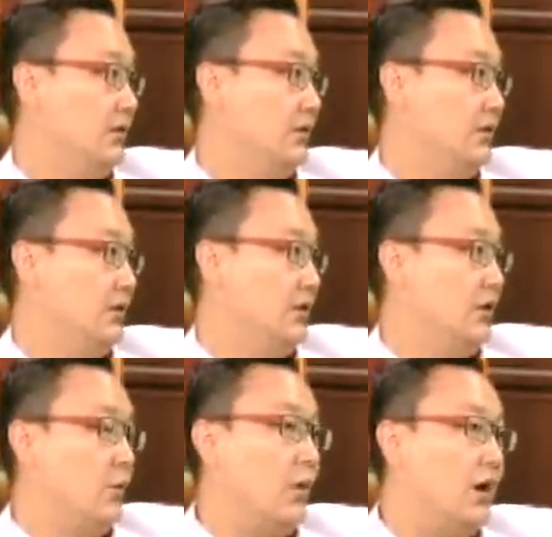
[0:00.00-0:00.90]
民民兵。
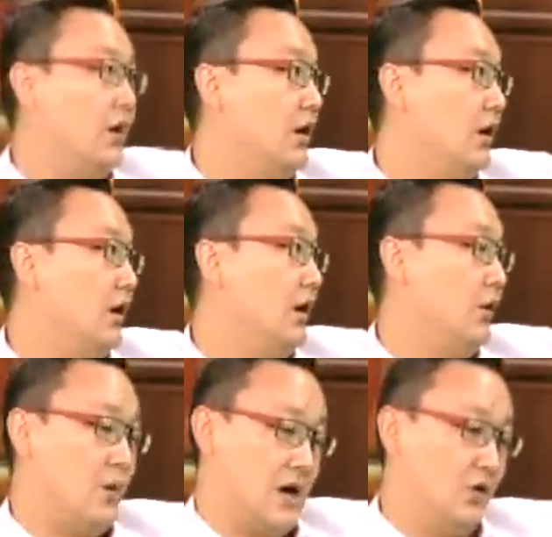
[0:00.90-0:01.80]
网公民
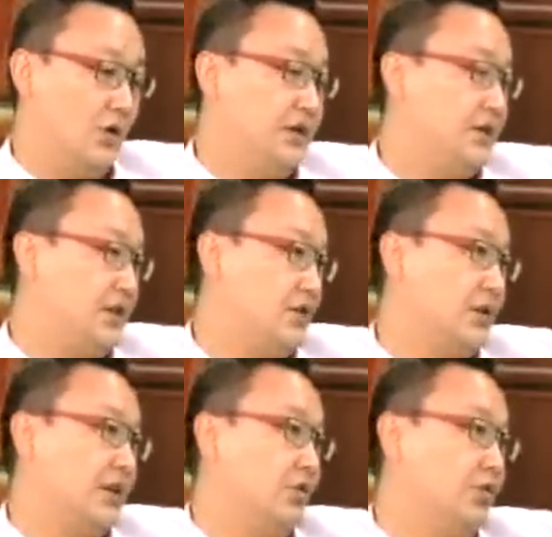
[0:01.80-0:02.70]
啊，网络
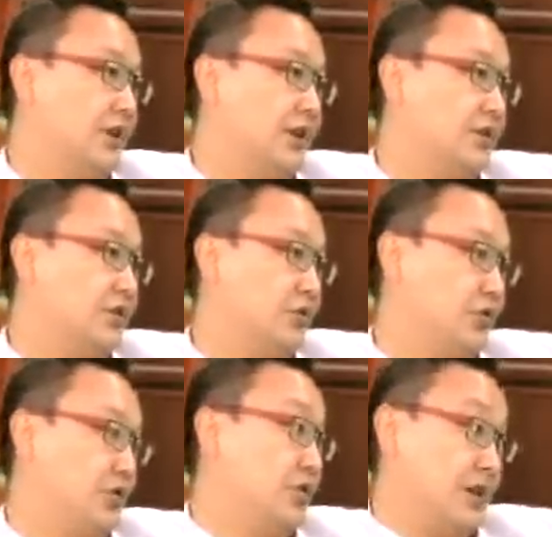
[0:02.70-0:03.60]
技术它永远
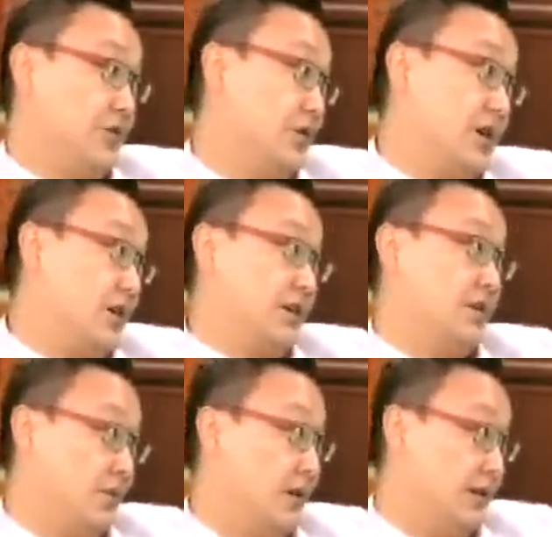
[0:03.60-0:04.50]
去就刚你说，
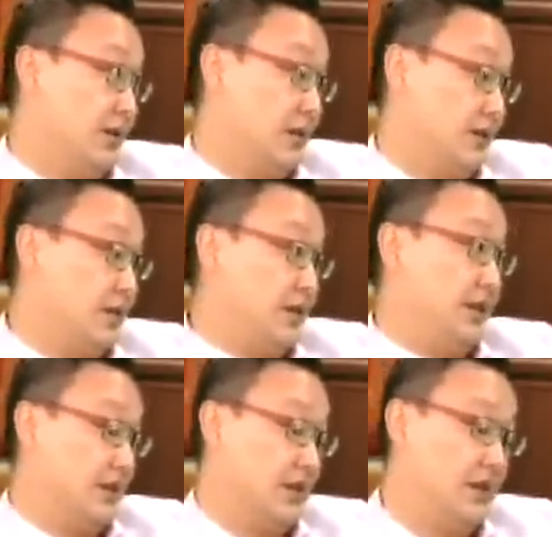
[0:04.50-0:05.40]
道高一尺，魔高一丈，
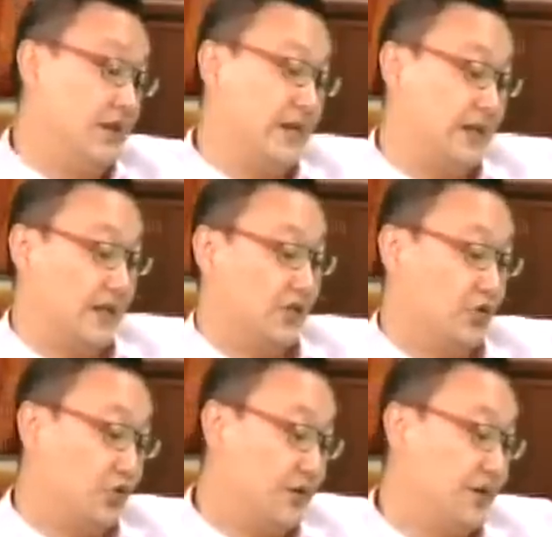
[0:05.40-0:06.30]
这是一个。另外
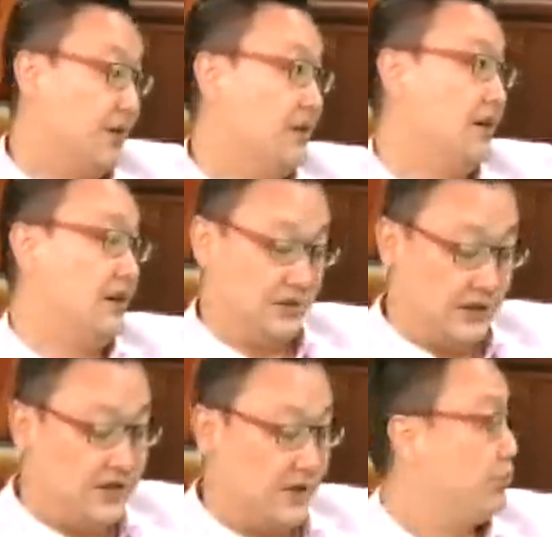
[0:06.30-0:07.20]
一点就是，作为人，
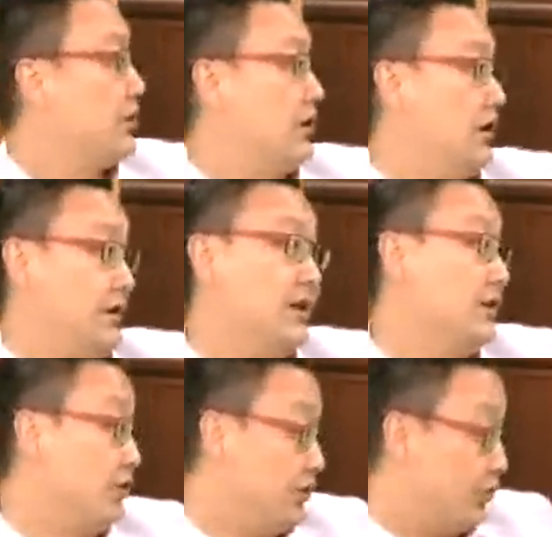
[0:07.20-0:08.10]
人也不可
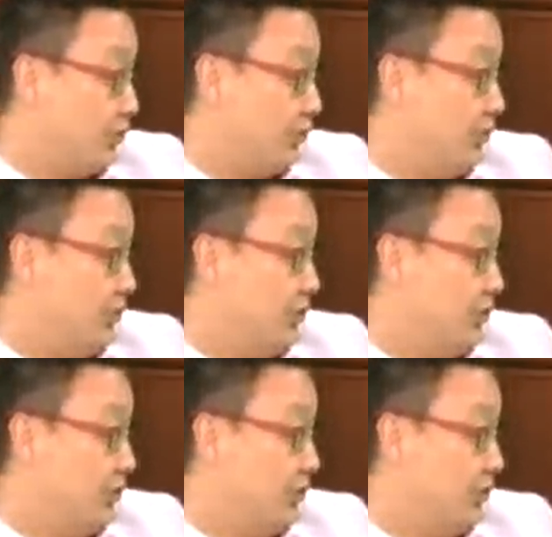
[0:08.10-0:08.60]
靠，也可能有漏